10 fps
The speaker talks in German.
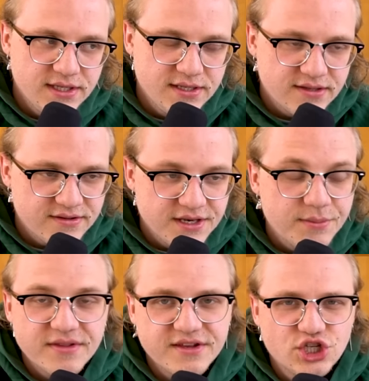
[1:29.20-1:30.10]
die, dass ich nicht
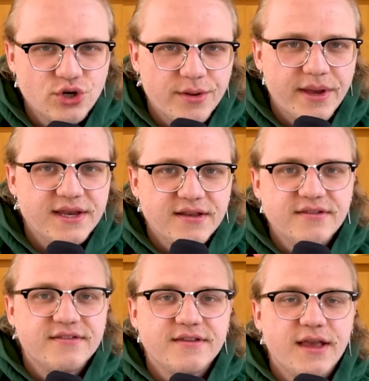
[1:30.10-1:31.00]
mehr sechs Stunden am Rechner
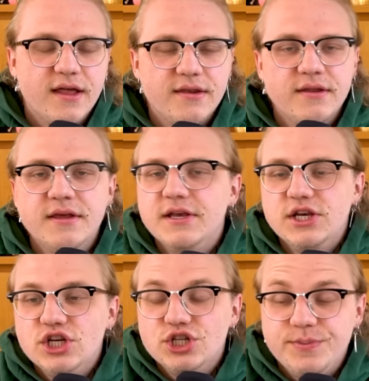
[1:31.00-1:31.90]
sitzen kann,
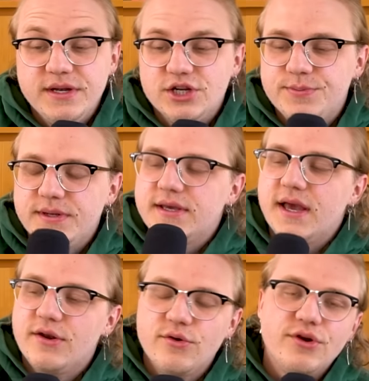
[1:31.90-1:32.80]
Spiele spielen
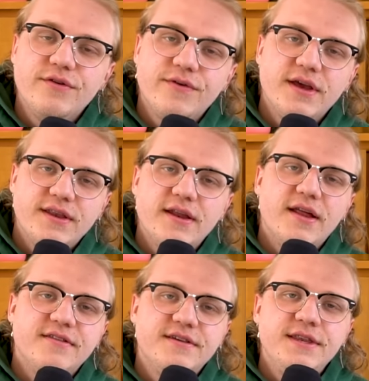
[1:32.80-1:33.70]
kann und euch eine Frikadelle
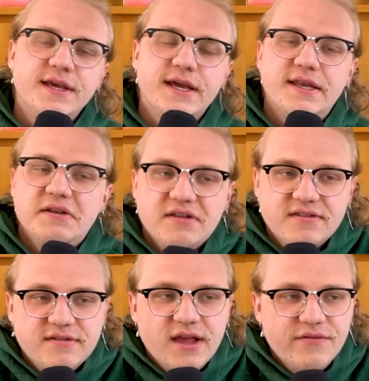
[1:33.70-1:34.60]
ans Knie rede.
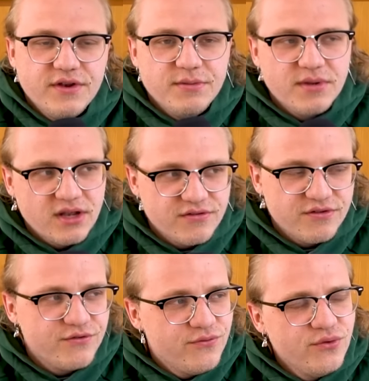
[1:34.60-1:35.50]
Das ist einfach nicht mehr das, was
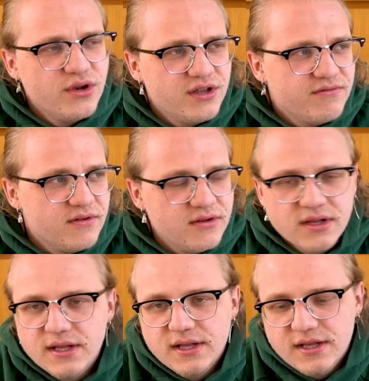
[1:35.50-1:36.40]
ich fühle. Ich will
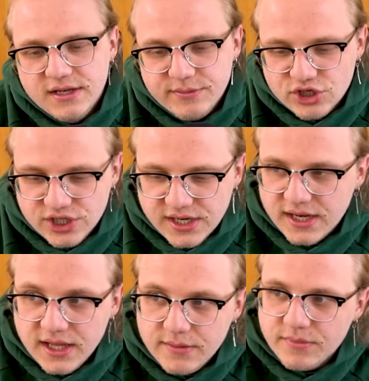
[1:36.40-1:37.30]
lieber Shit
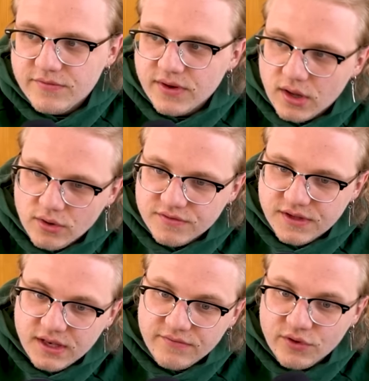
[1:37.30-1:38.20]
erleben, ich will
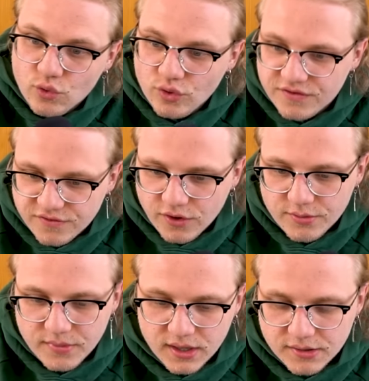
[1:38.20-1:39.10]
rausgehen, ich will cooles
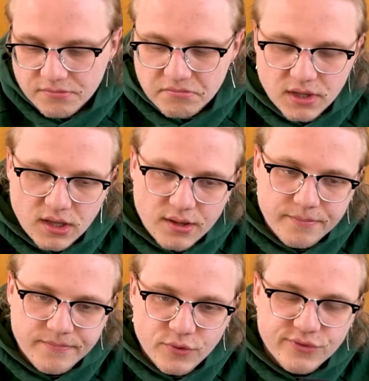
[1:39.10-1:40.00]
Zeug machen.
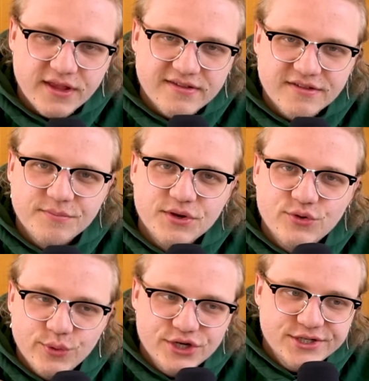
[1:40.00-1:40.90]
Ähm, und das ist mit
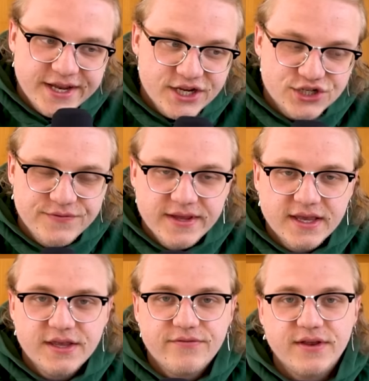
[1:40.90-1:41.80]
Twitch eher
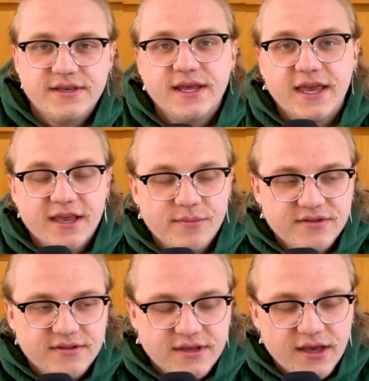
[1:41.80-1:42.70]
schwierig, weil ich die
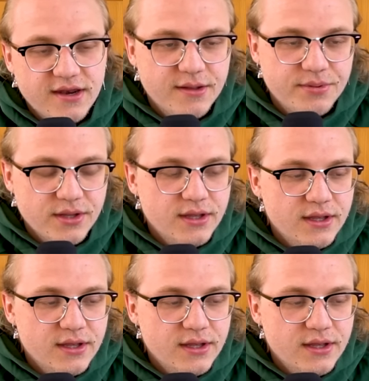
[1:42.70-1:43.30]
Regelmäßigkeit habe